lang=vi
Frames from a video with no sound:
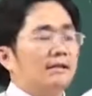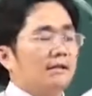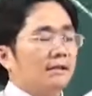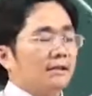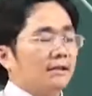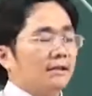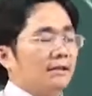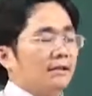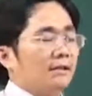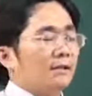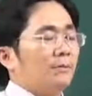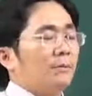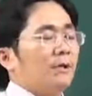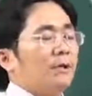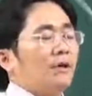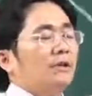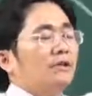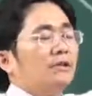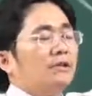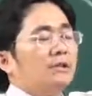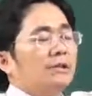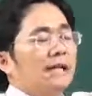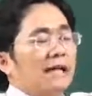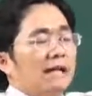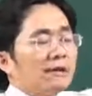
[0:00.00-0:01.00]
trong này có
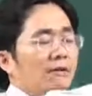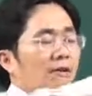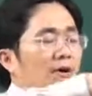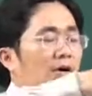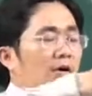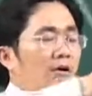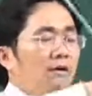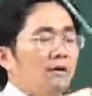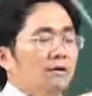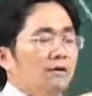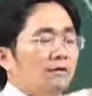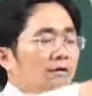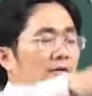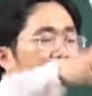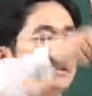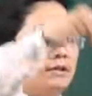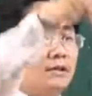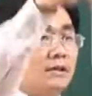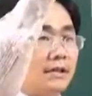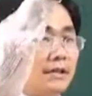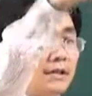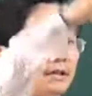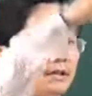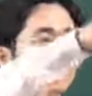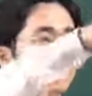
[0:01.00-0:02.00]
đường nào đó
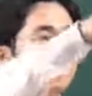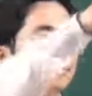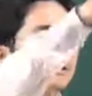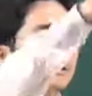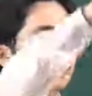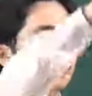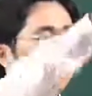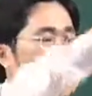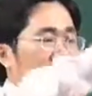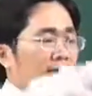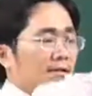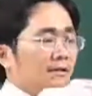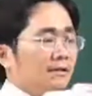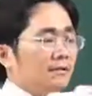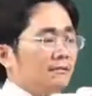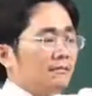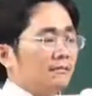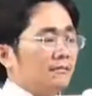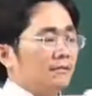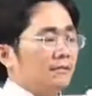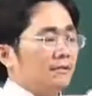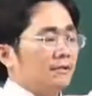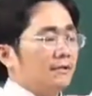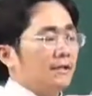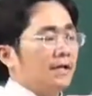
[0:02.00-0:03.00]
thì cái đường thẳng
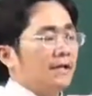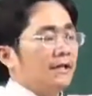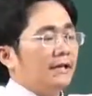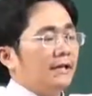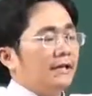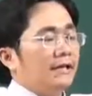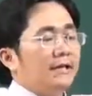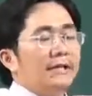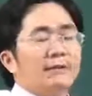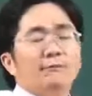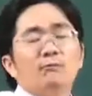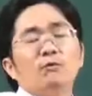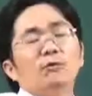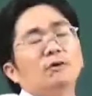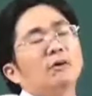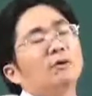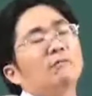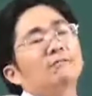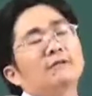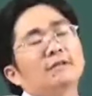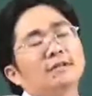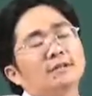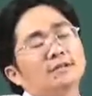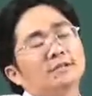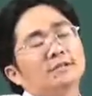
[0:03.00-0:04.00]
D này đều vuông góc
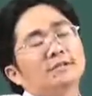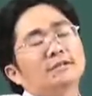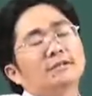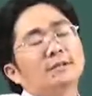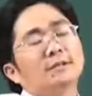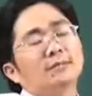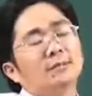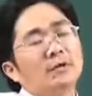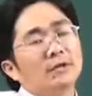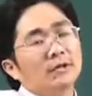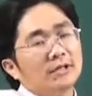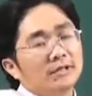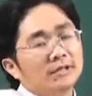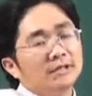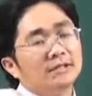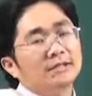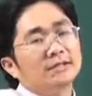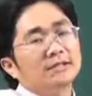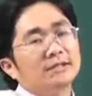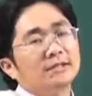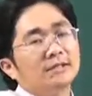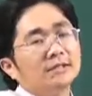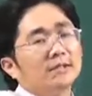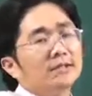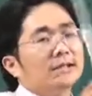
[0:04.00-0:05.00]
với cái đường trong đó hết
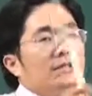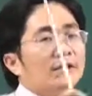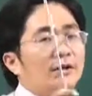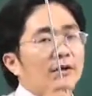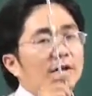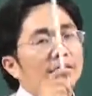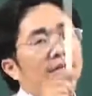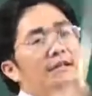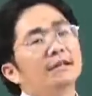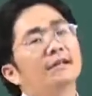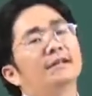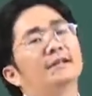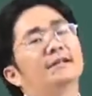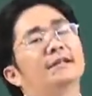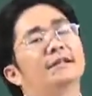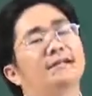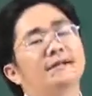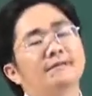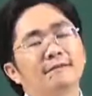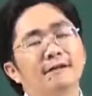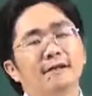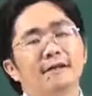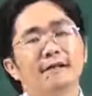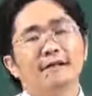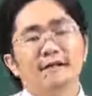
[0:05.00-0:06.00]
thì đó là định nghĩa
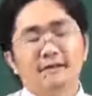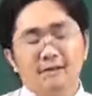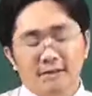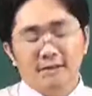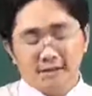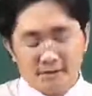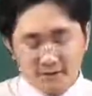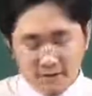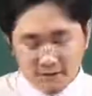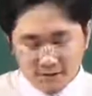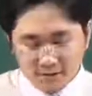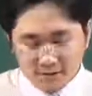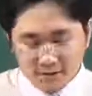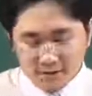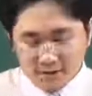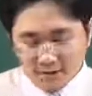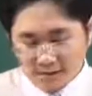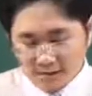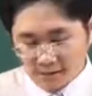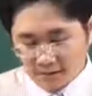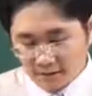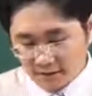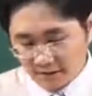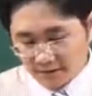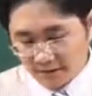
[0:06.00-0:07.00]
về
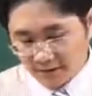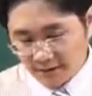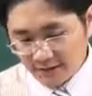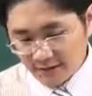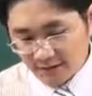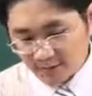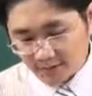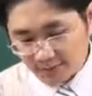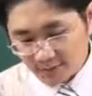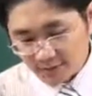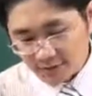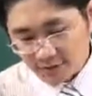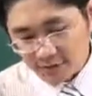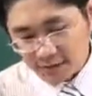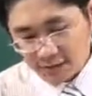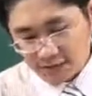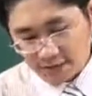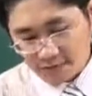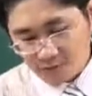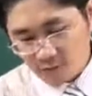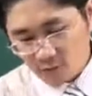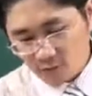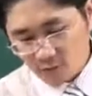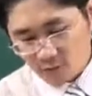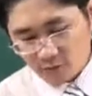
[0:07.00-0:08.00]
à, khái niệm đường
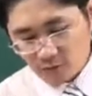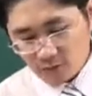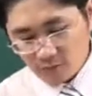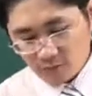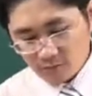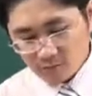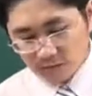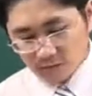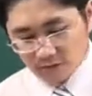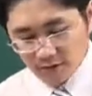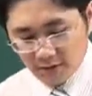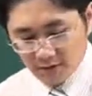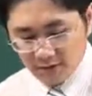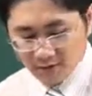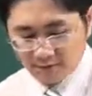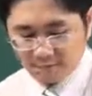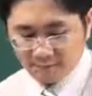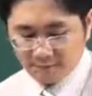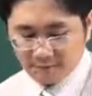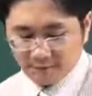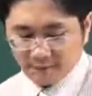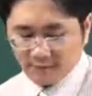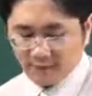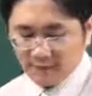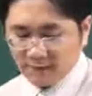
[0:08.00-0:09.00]
thẳng vuông góc với
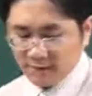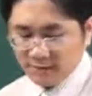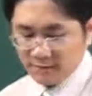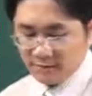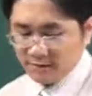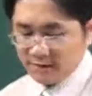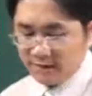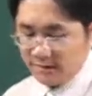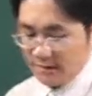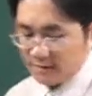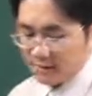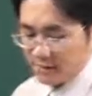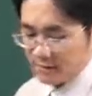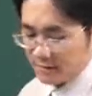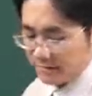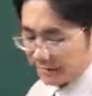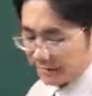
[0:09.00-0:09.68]
mặt phẳng à.